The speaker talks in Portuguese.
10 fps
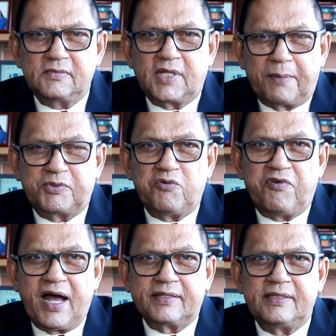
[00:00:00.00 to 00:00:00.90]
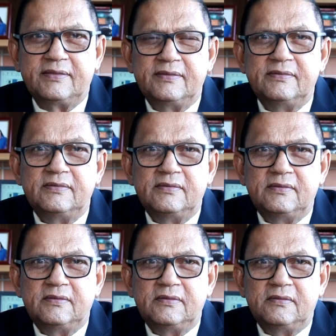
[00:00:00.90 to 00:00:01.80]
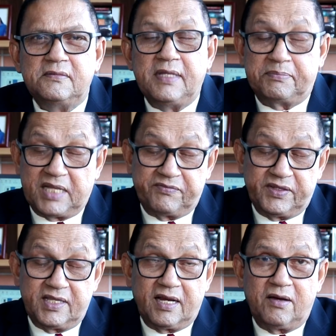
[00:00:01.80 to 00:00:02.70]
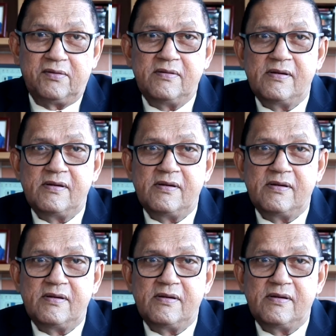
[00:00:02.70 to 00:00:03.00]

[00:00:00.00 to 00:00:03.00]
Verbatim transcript: Capitão Wagner, deputado federal,